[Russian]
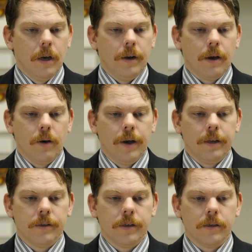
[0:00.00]
Теперь
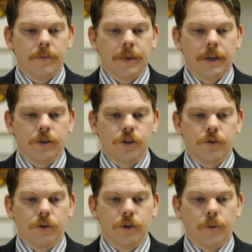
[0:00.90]
скажите какую-нибудь
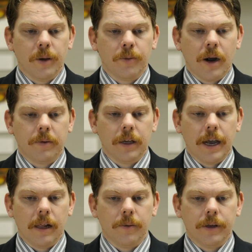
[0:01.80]
правду, чтобы мы могли убедиться в